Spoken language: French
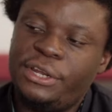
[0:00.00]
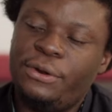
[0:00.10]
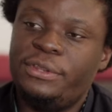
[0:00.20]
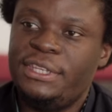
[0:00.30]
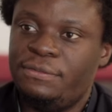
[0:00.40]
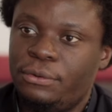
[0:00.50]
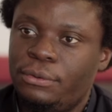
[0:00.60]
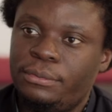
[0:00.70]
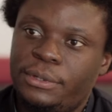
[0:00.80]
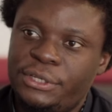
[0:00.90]
d'un autre
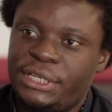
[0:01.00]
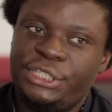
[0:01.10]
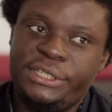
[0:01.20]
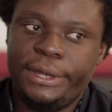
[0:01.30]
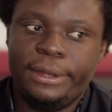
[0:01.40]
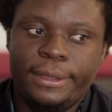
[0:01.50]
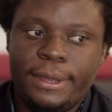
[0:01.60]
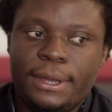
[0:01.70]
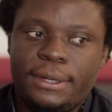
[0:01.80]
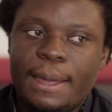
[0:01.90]
niveau, quand il s'agit
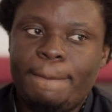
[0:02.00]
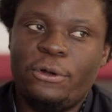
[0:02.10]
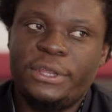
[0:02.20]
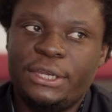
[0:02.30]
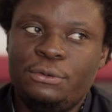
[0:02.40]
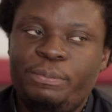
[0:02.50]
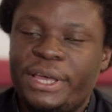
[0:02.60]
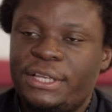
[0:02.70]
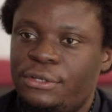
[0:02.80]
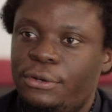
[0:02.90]
d'un portrait d'une
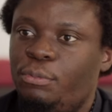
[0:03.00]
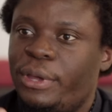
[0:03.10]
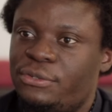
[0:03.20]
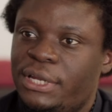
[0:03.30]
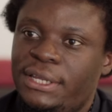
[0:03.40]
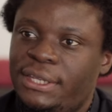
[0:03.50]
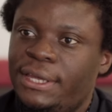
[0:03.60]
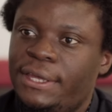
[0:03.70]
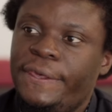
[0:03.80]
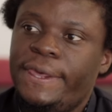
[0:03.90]
personne, d'une
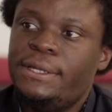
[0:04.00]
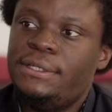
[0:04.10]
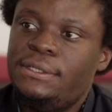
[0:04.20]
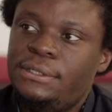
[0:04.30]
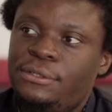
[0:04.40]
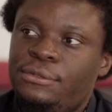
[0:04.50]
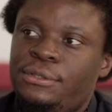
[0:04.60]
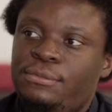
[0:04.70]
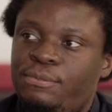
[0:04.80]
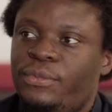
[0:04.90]
personnalité,
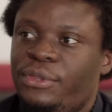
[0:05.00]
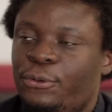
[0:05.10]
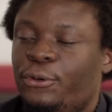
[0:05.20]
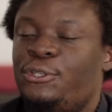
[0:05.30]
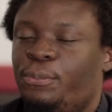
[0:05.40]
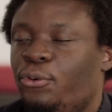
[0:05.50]
de,